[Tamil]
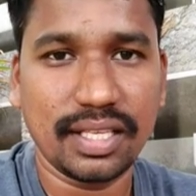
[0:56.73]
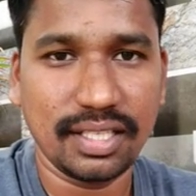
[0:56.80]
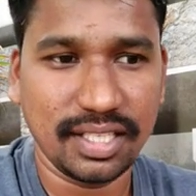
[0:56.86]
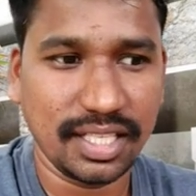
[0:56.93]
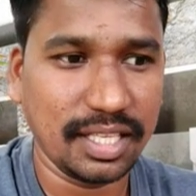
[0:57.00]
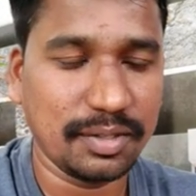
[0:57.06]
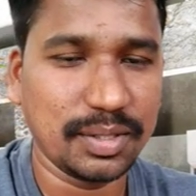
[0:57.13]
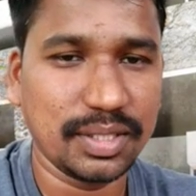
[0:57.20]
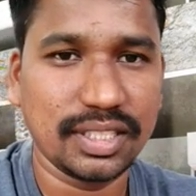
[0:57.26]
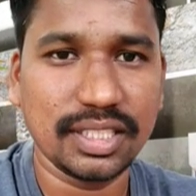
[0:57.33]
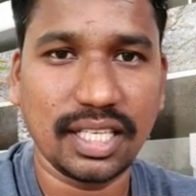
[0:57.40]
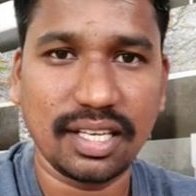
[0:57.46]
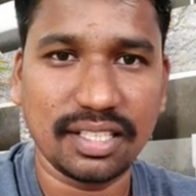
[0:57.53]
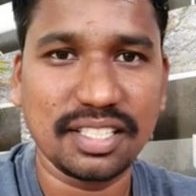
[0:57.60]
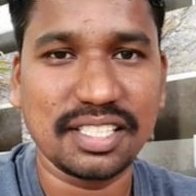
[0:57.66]
நிறைய வந்து
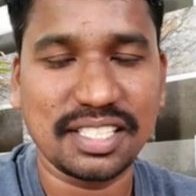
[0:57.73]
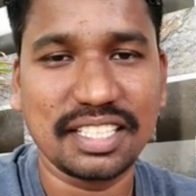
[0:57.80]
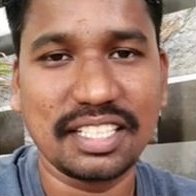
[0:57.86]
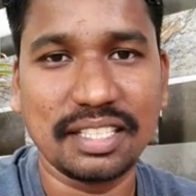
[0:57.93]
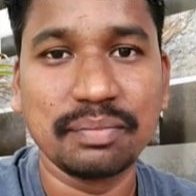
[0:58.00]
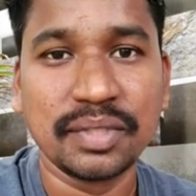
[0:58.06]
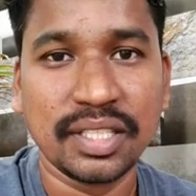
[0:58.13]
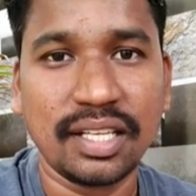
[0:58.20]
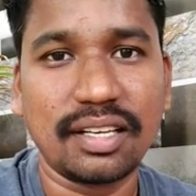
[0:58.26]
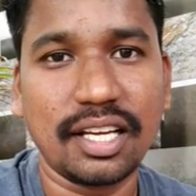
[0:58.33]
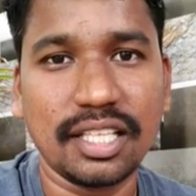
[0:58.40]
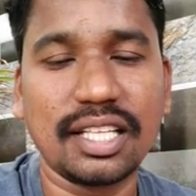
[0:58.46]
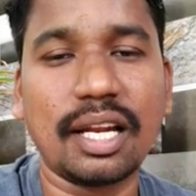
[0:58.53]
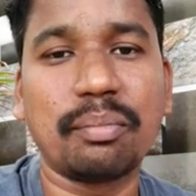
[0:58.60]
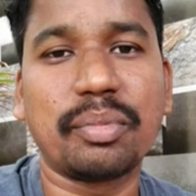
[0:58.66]
ஆர்டிஸ்ட்டுங்க நான்
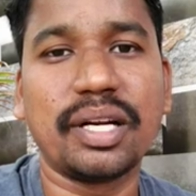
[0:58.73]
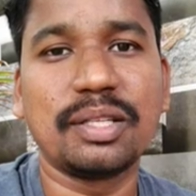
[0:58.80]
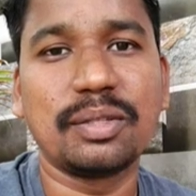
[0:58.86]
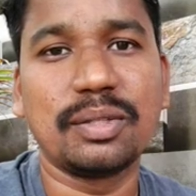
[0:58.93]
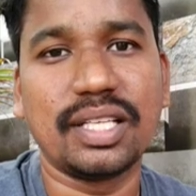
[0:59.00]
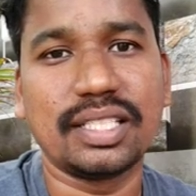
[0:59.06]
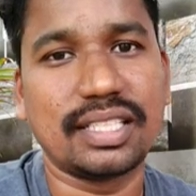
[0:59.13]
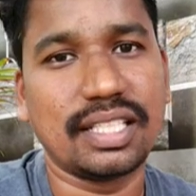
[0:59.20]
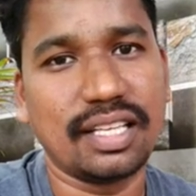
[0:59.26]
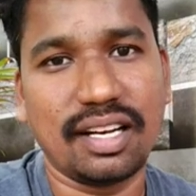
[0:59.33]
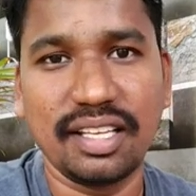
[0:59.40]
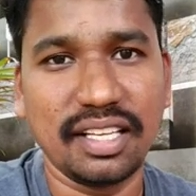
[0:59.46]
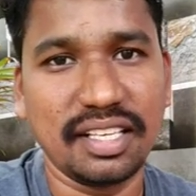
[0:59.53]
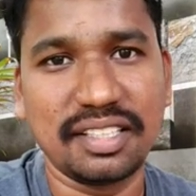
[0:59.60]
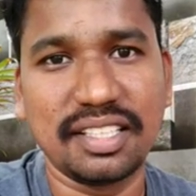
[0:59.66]
இதெல்லாம் படிக்கணும்னு நினச்சேன்
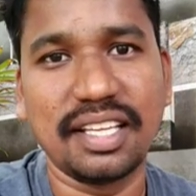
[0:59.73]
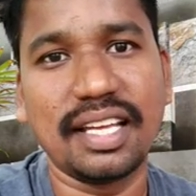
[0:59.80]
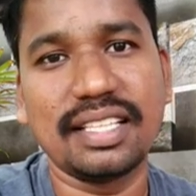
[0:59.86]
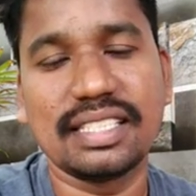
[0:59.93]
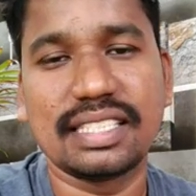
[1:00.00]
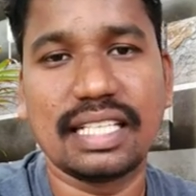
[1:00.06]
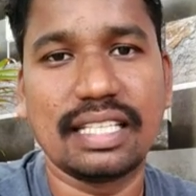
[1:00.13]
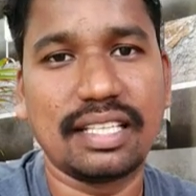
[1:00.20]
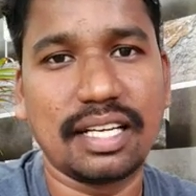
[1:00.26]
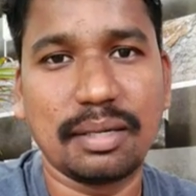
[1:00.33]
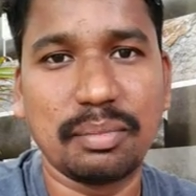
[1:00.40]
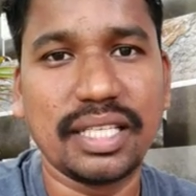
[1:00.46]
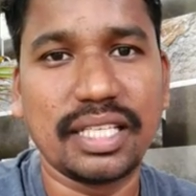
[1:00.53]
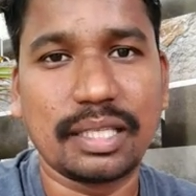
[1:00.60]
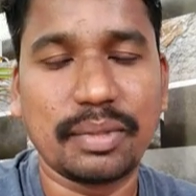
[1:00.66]
ஆனால் எனக்கு தெரியாது சார் இதெல்லாம்
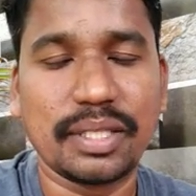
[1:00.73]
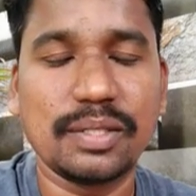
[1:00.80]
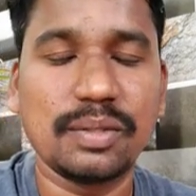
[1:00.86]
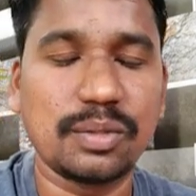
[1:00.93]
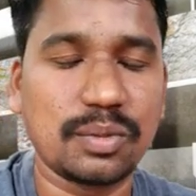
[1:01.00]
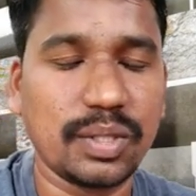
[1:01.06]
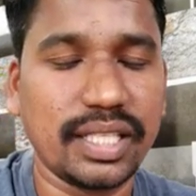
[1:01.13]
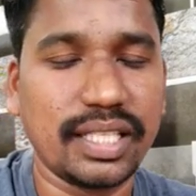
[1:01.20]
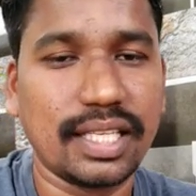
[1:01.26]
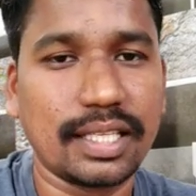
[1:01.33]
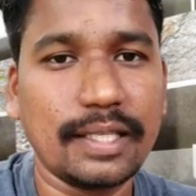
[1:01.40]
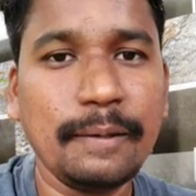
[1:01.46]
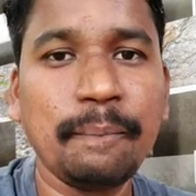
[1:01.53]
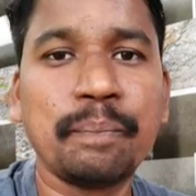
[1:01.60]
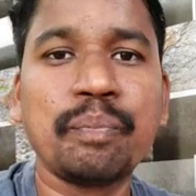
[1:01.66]
அப்படின்ற மாதிரி சொல்லியிருந்தாங்க